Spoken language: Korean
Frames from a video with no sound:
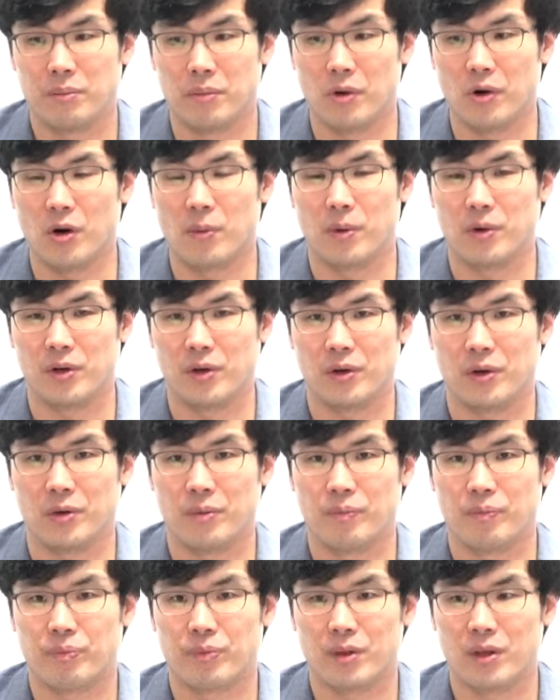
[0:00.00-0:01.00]
먹어버려요.
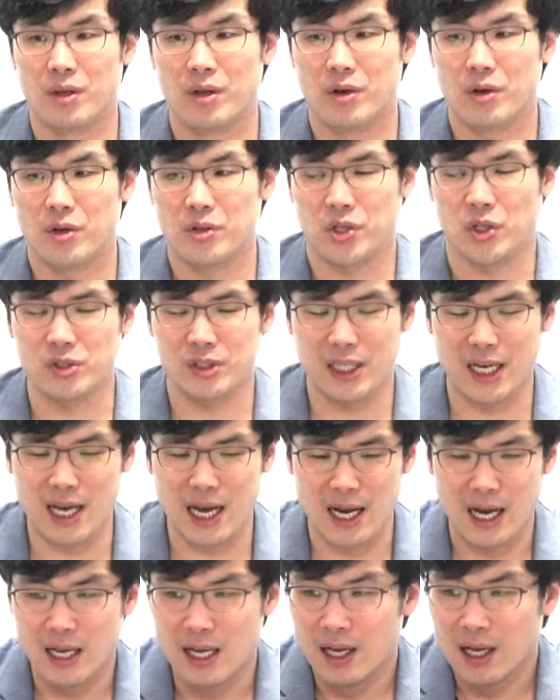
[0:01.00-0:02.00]

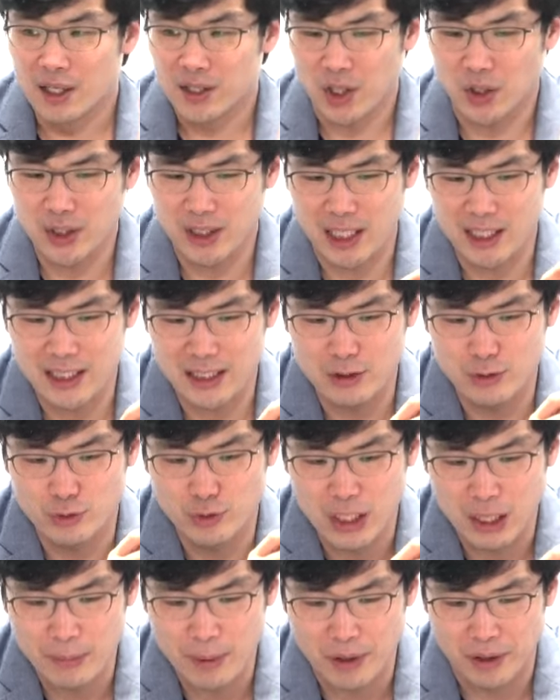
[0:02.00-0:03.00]
첫째 첫째 자식이
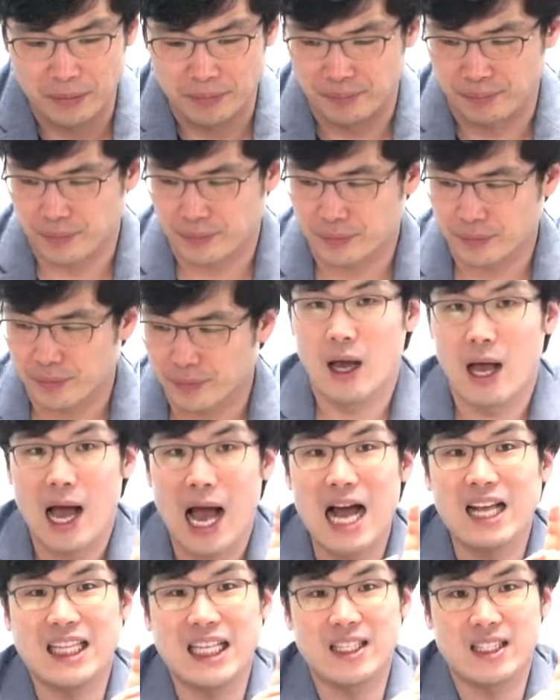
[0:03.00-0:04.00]
누구냐면
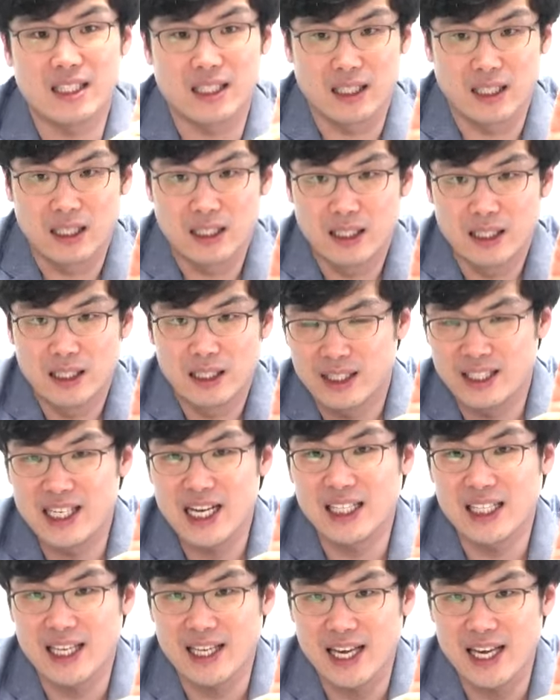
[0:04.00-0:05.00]
하데스
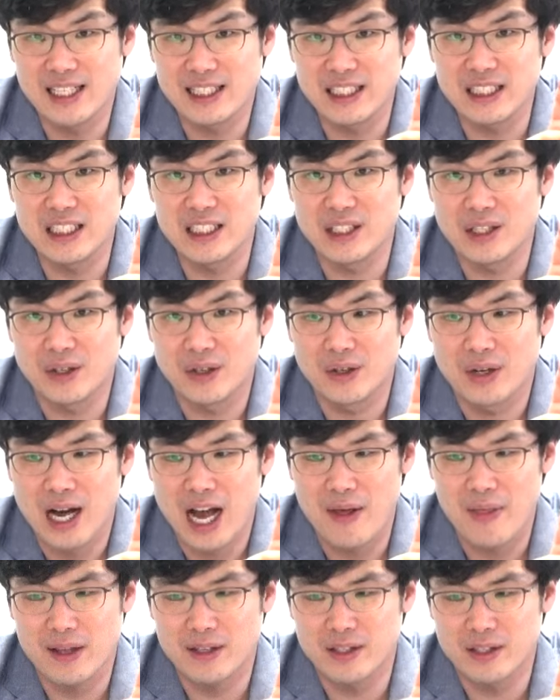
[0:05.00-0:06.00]
지하 세계의 신이죠.
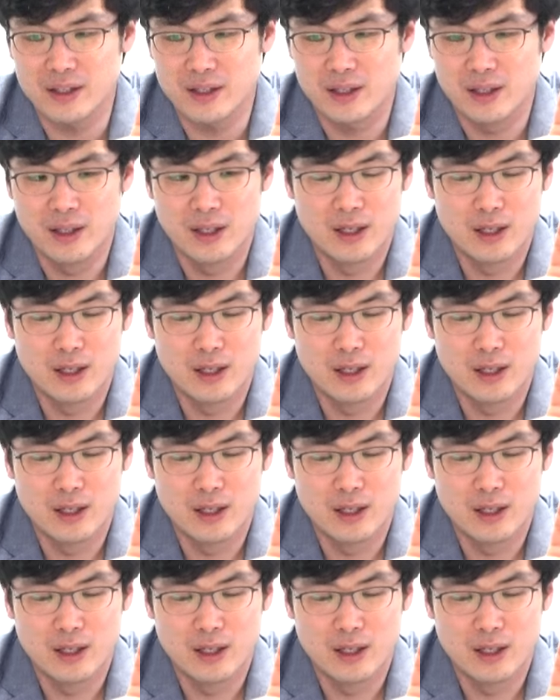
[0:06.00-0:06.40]
하데스.